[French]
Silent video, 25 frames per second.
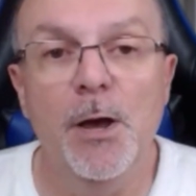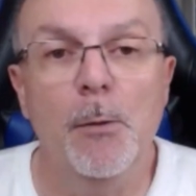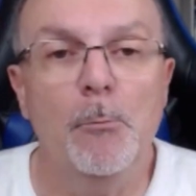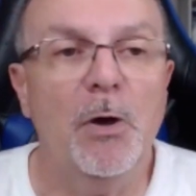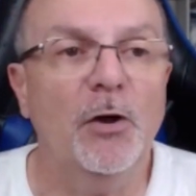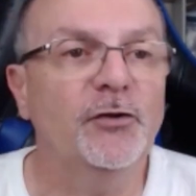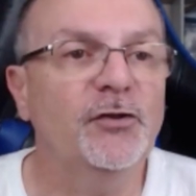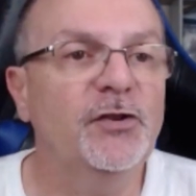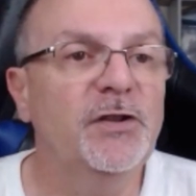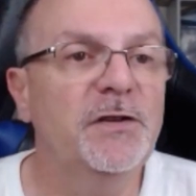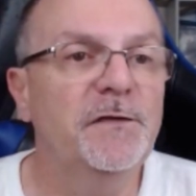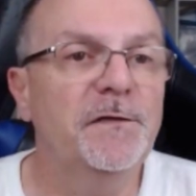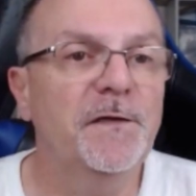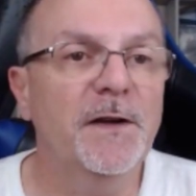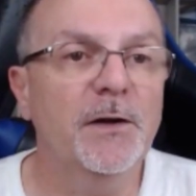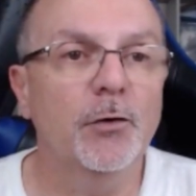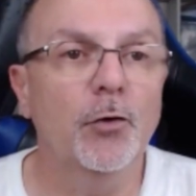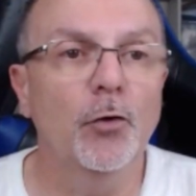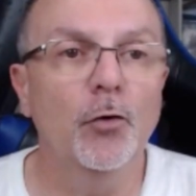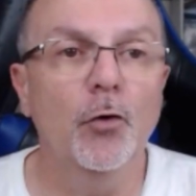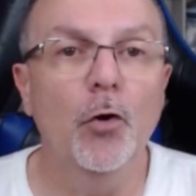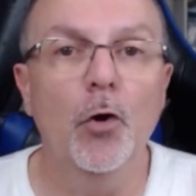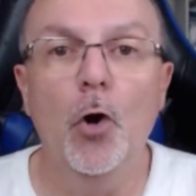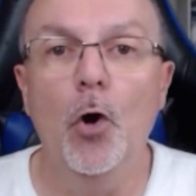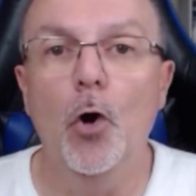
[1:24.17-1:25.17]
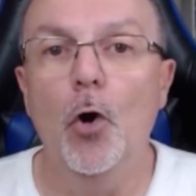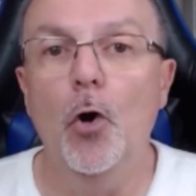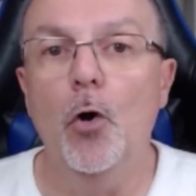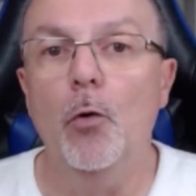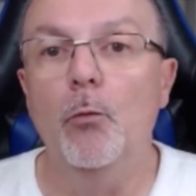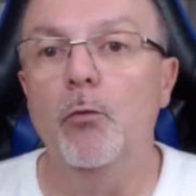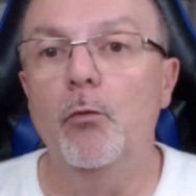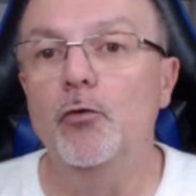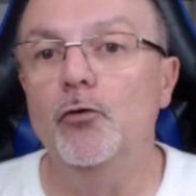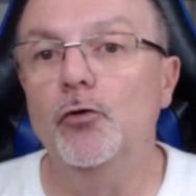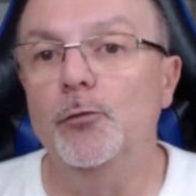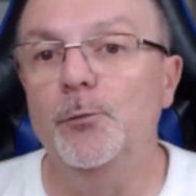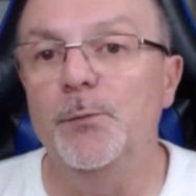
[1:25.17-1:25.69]
bah, ce qui fait que
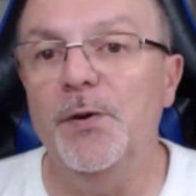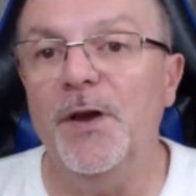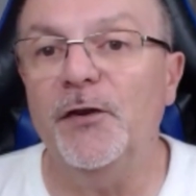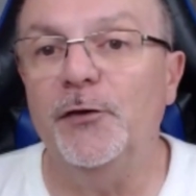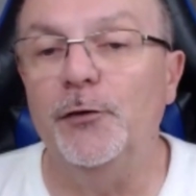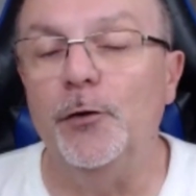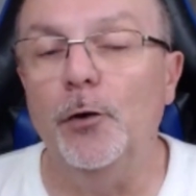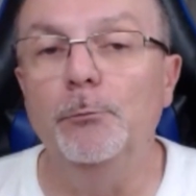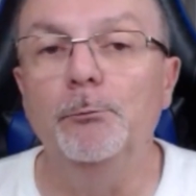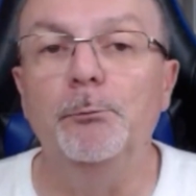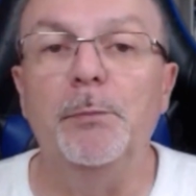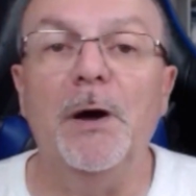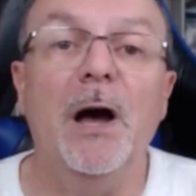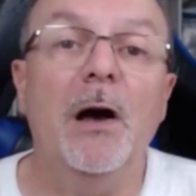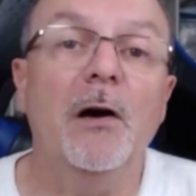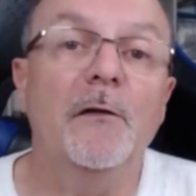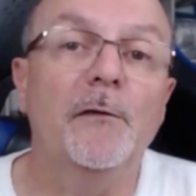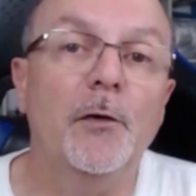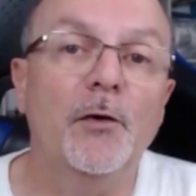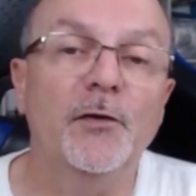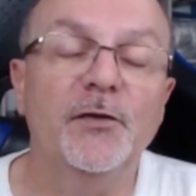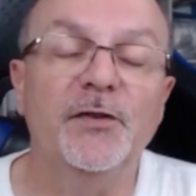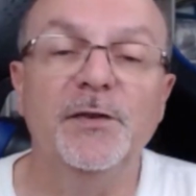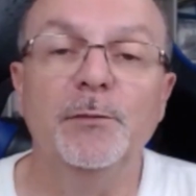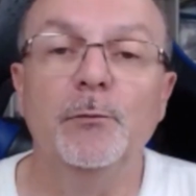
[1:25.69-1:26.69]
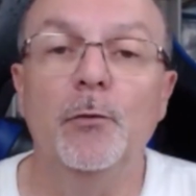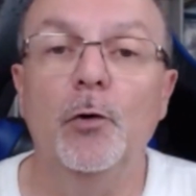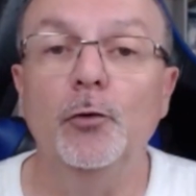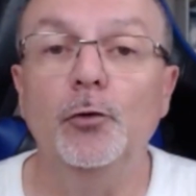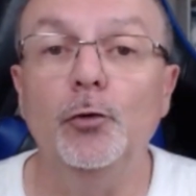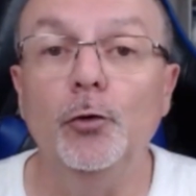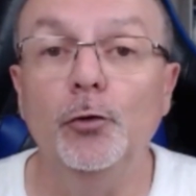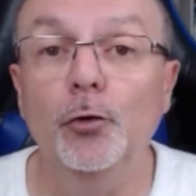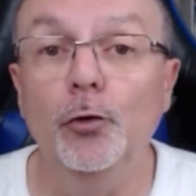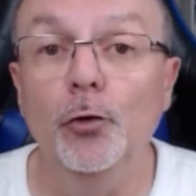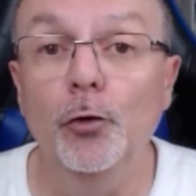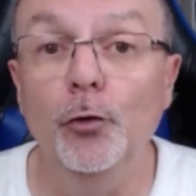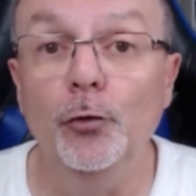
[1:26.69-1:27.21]
beaucoup de personnes pas forcément
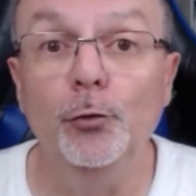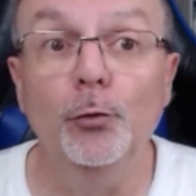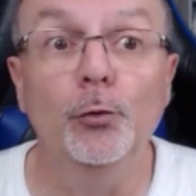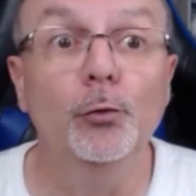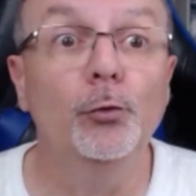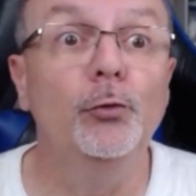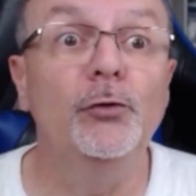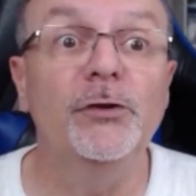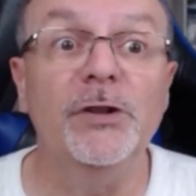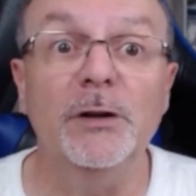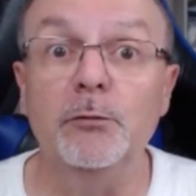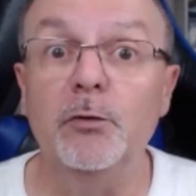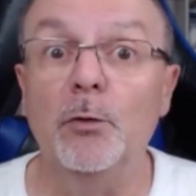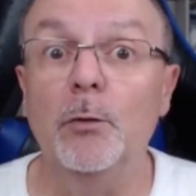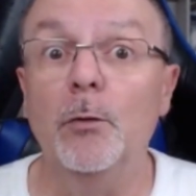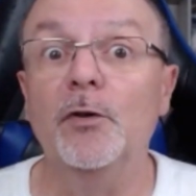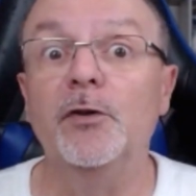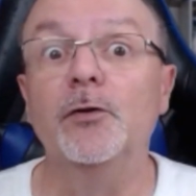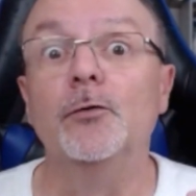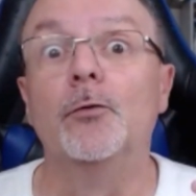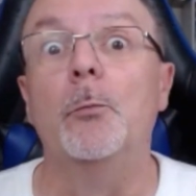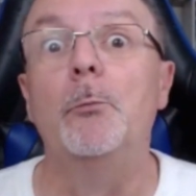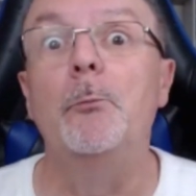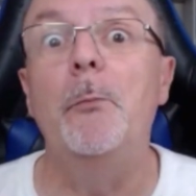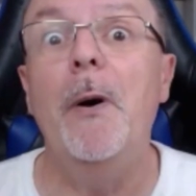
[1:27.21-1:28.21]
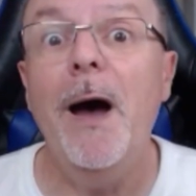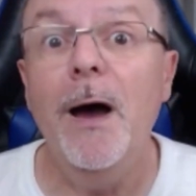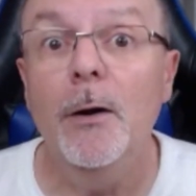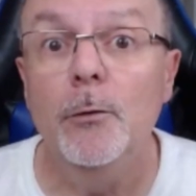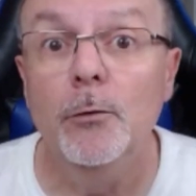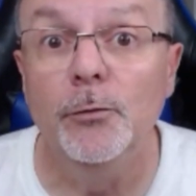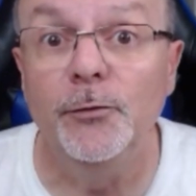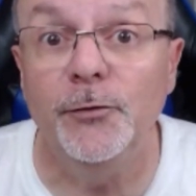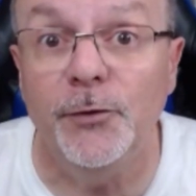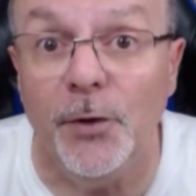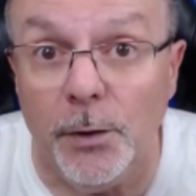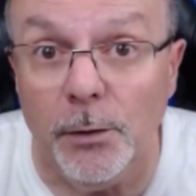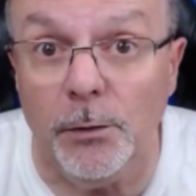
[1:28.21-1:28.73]
curieuses ou tout simplement qui n'ont pas
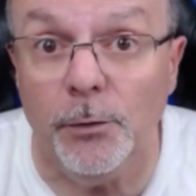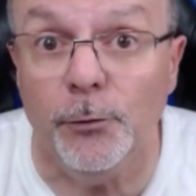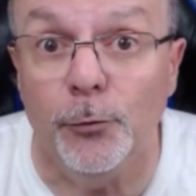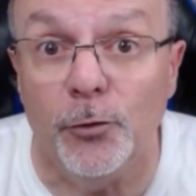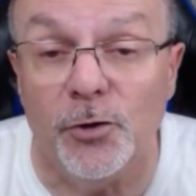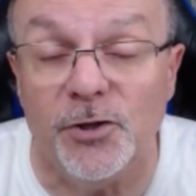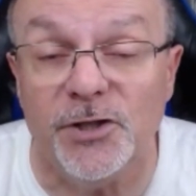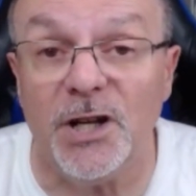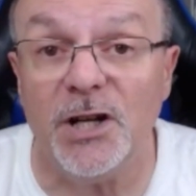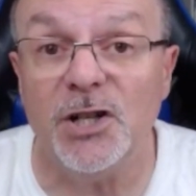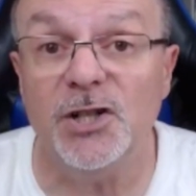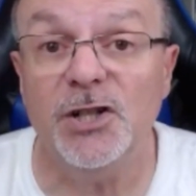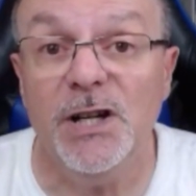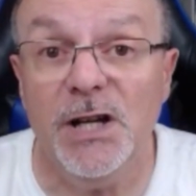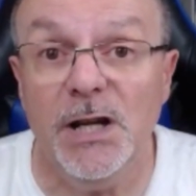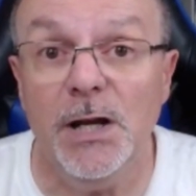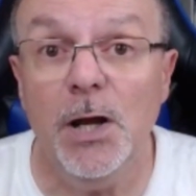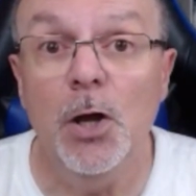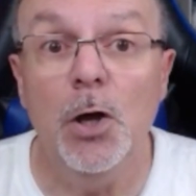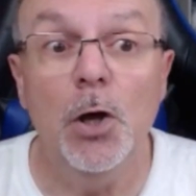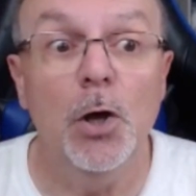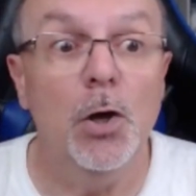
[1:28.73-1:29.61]
le temps de chercher